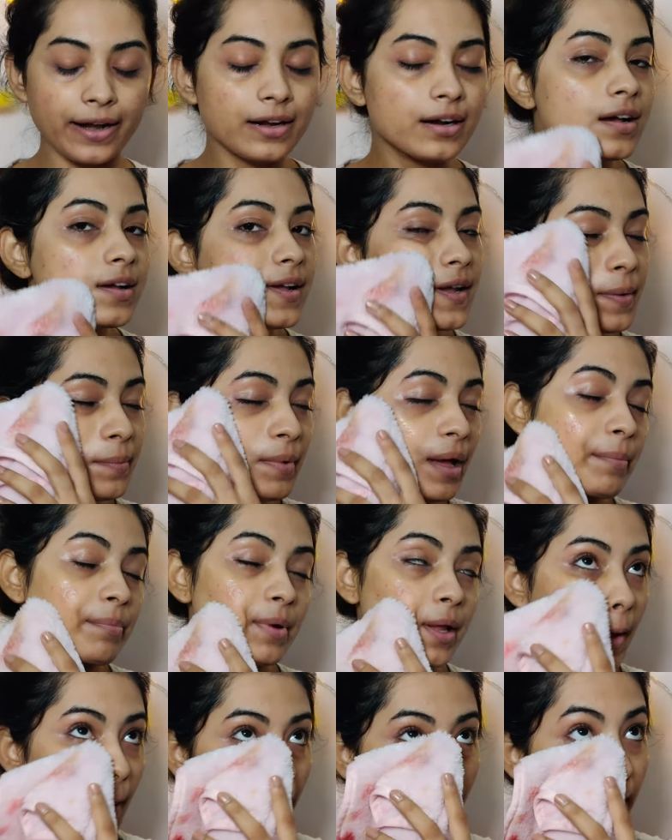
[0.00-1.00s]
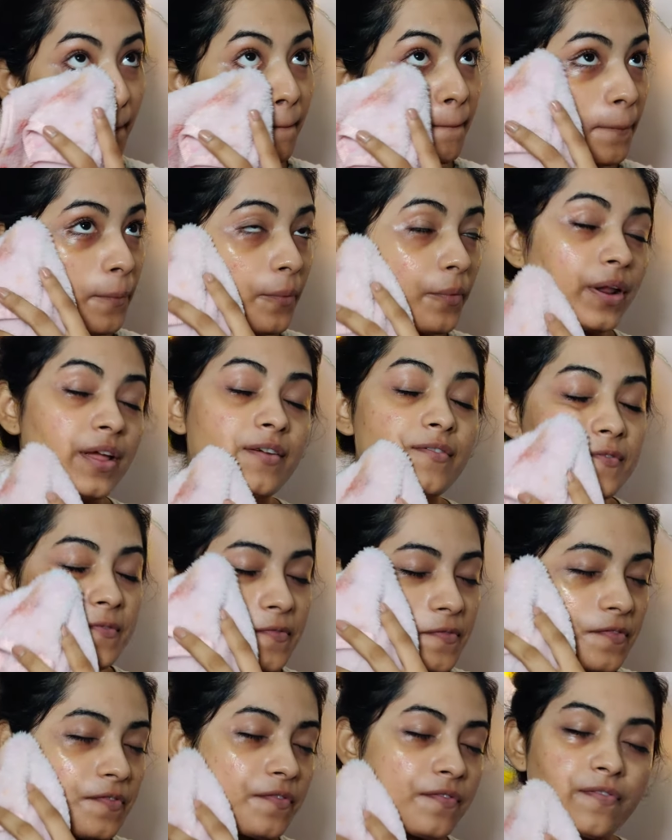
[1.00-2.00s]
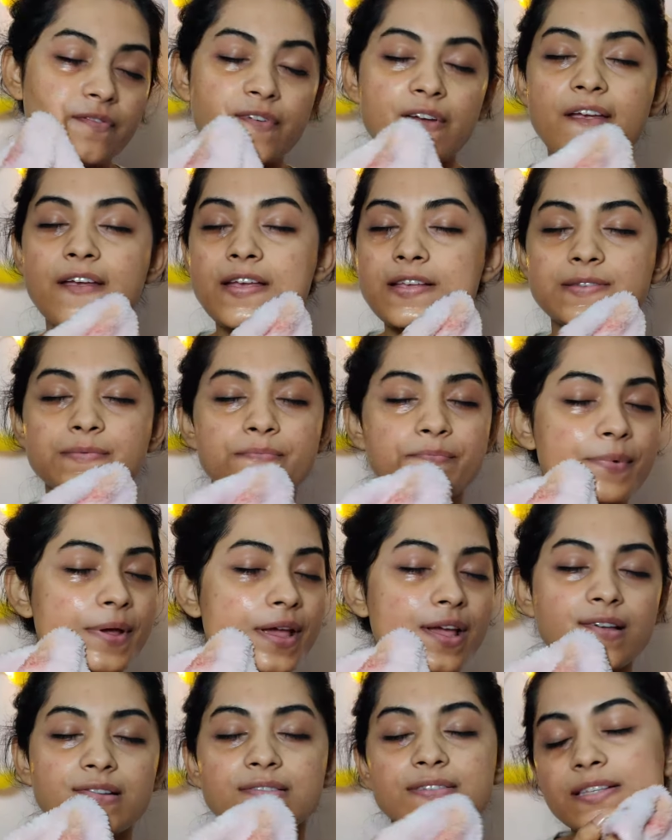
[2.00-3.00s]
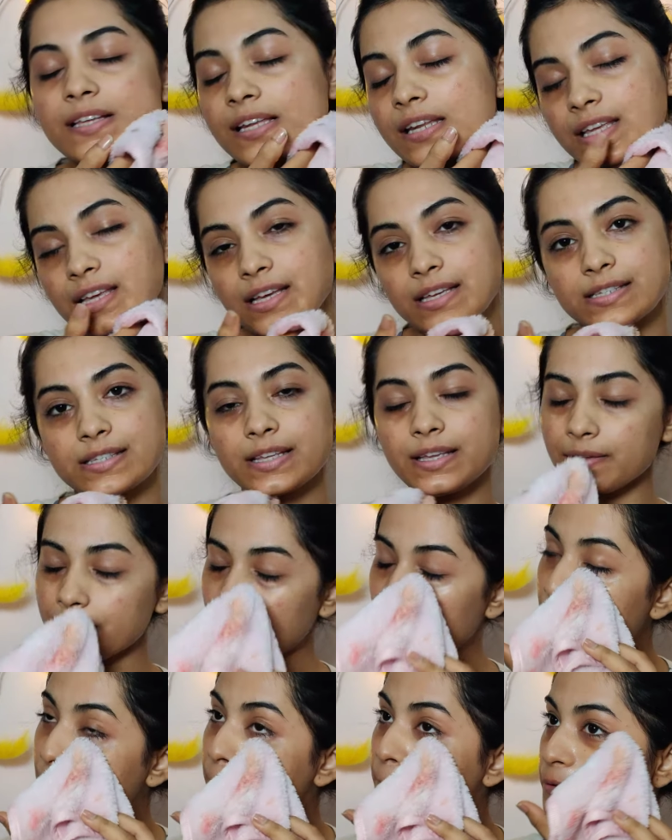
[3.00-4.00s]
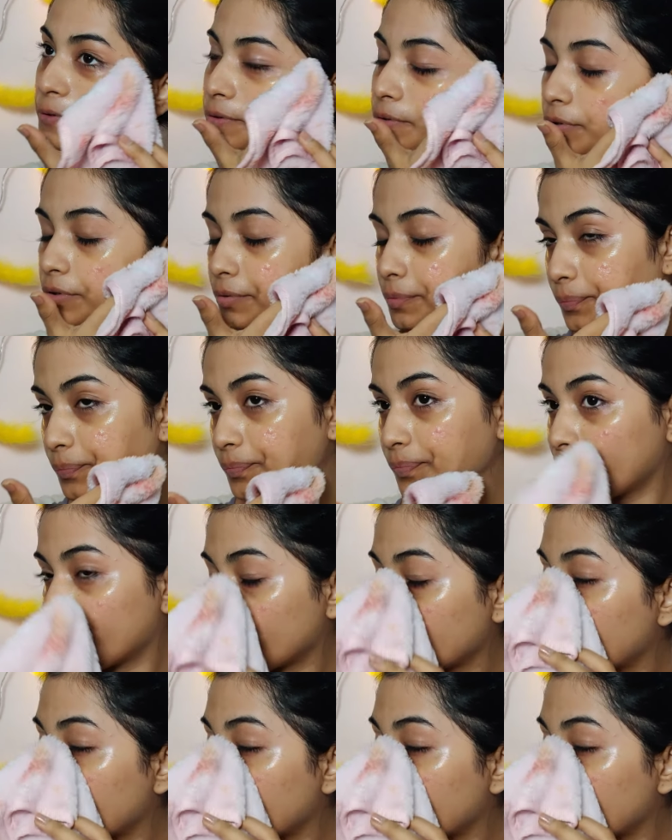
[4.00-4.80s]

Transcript: एंड अगेन मैं अपने पूरे फेस पे इस तरीके से यू नो